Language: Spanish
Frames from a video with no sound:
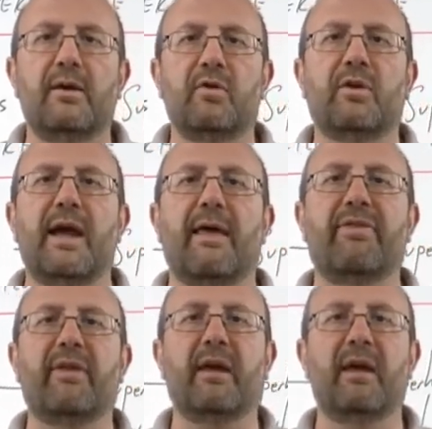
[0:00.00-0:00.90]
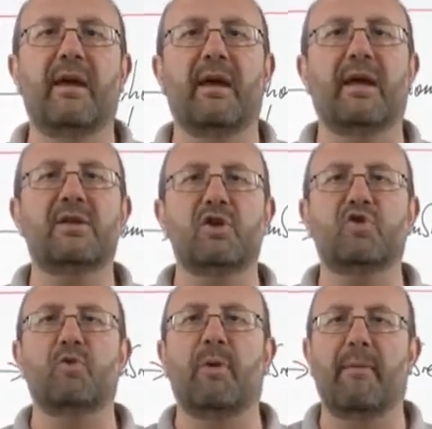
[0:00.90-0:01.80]
lo que hace es
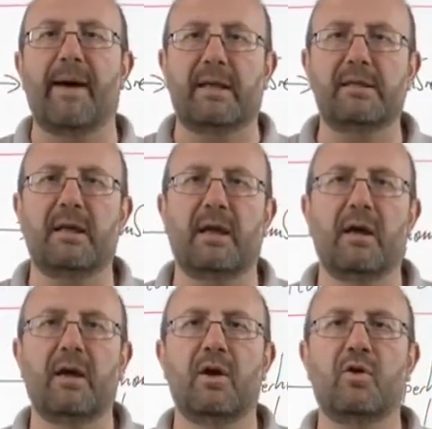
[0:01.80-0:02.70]
sublevarse